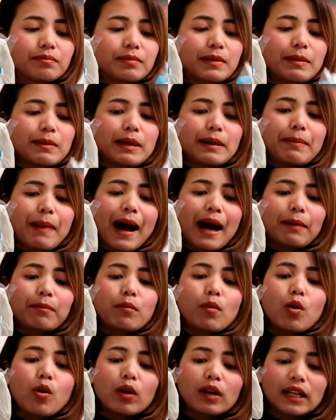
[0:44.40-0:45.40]
ไม่มีผัก
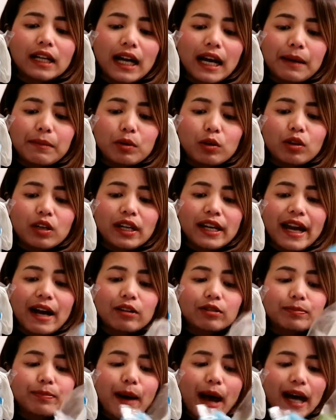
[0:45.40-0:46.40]
บุ้งนะคะ หนูก็เลย
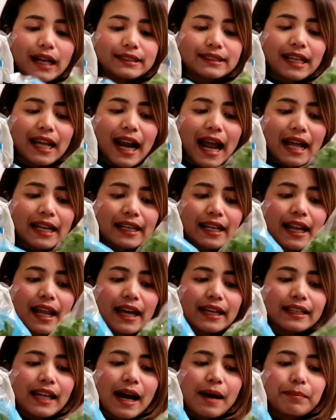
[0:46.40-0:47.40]
เอาผักสลัดนี่แห
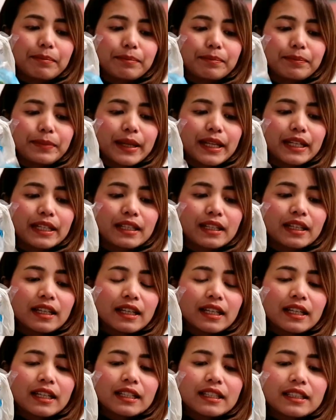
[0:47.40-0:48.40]
ละทำเป็น
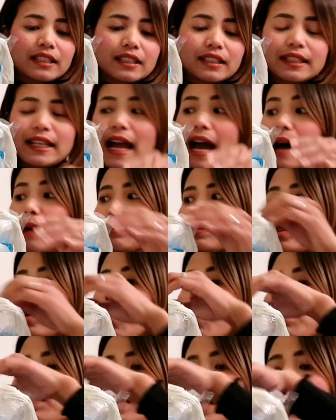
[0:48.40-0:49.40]
น้ำ
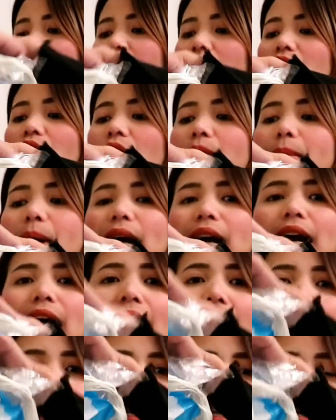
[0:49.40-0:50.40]
ต้มนะคะ แล้วก็ผัก
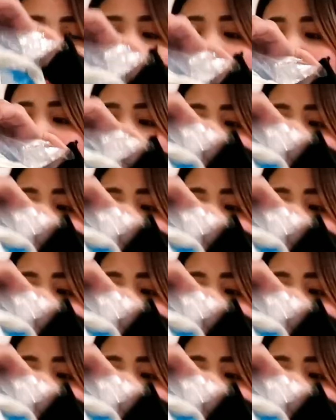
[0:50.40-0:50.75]
กาดนะ